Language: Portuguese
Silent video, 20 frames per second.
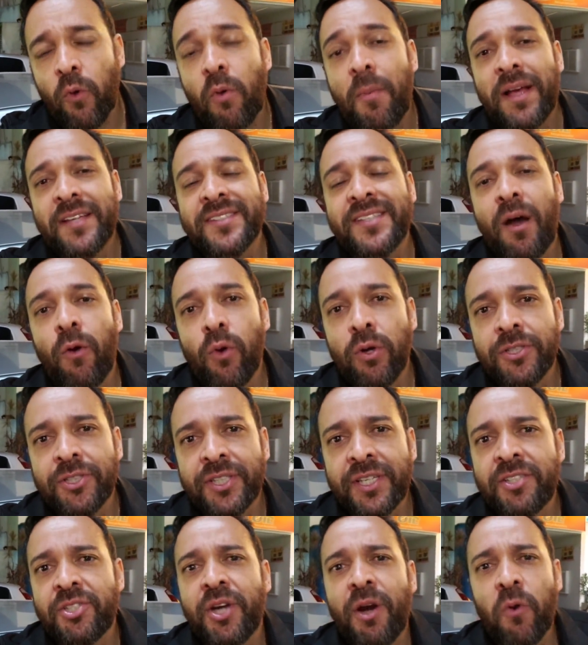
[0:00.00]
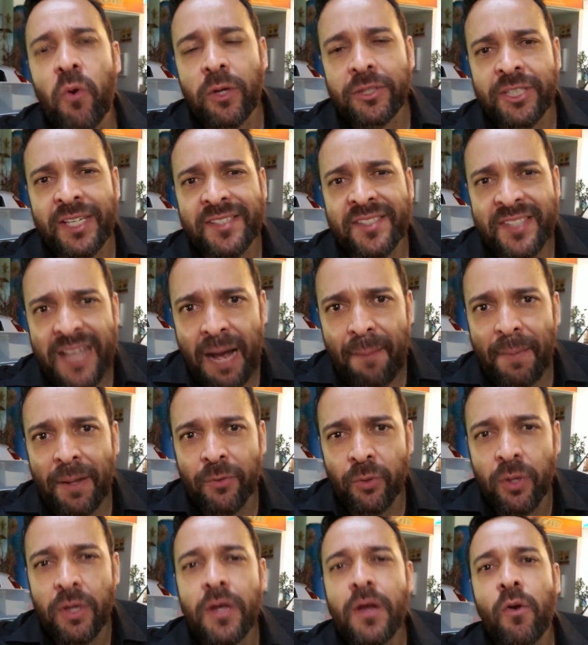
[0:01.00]
Começa hoje. Que dia é hoje? É
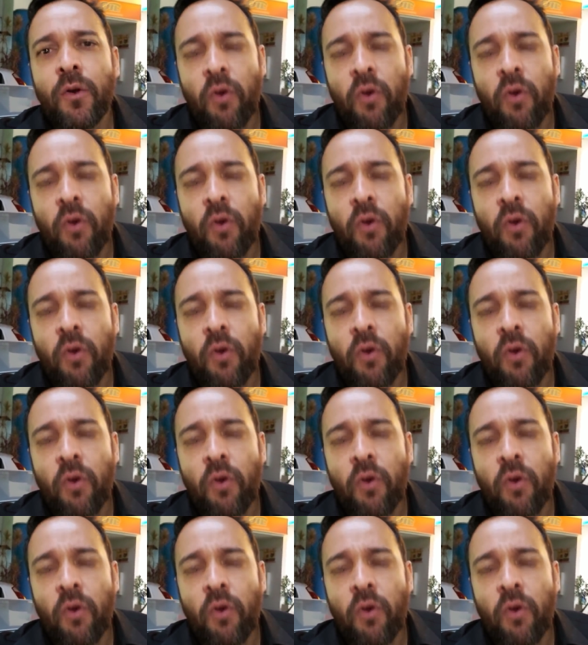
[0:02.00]
sábado?